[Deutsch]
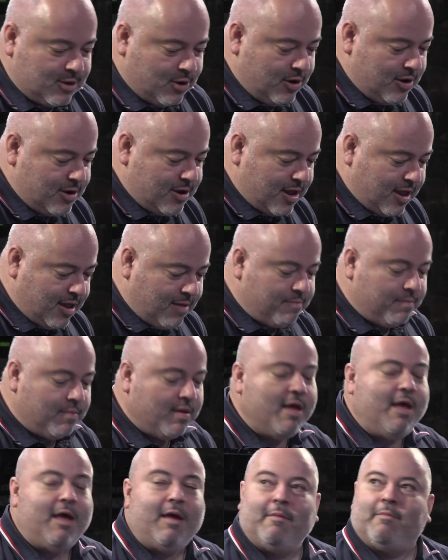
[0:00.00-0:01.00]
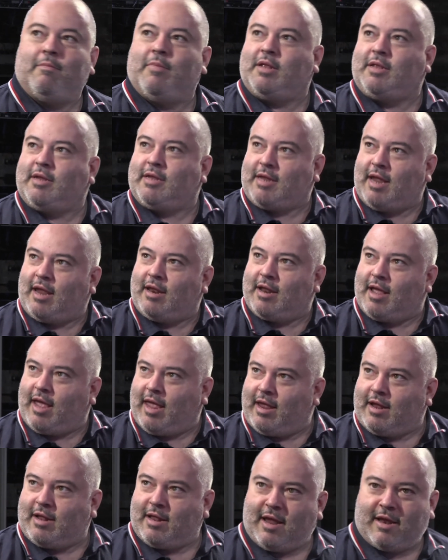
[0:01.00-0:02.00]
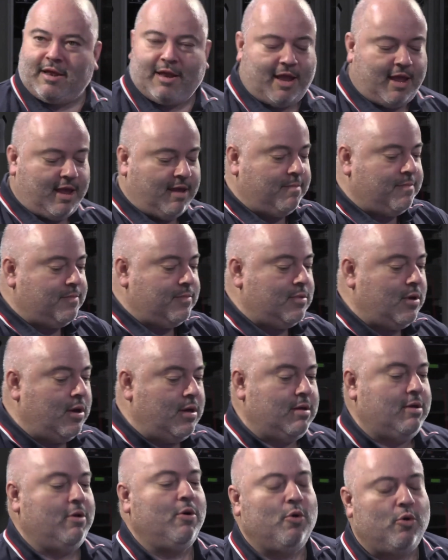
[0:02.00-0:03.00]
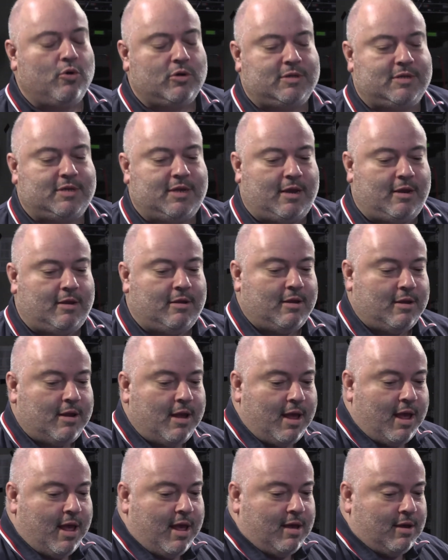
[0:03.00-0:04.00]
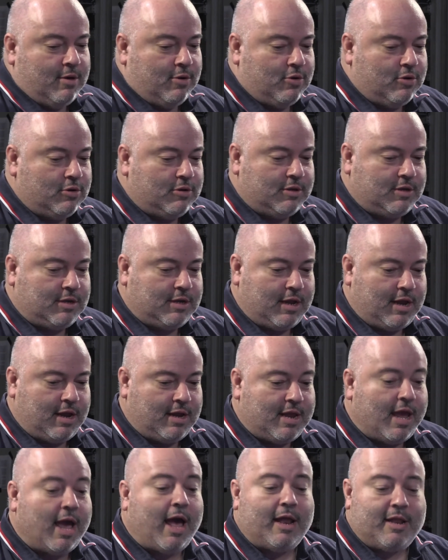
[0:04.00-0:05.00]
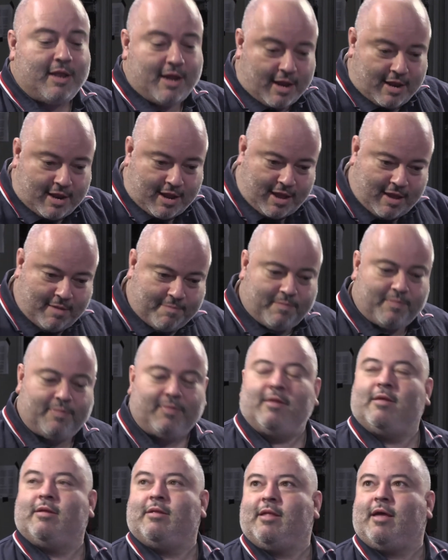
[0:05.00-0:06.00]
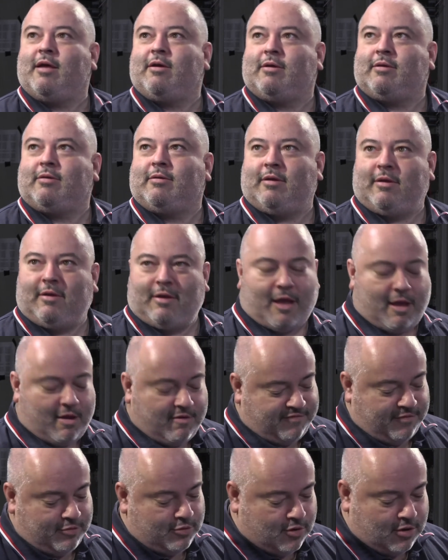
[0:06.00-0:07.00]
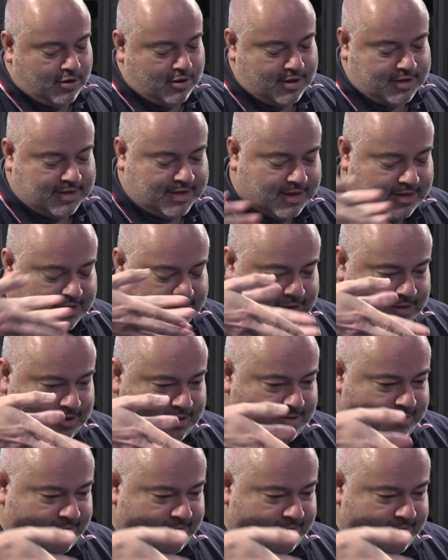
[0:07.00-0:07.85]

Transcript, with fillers: sollen, eben mit den Reglern eben hochziehen und äh, die anderen eben nach, äh, äh, auf Null setzen. Wir, wir,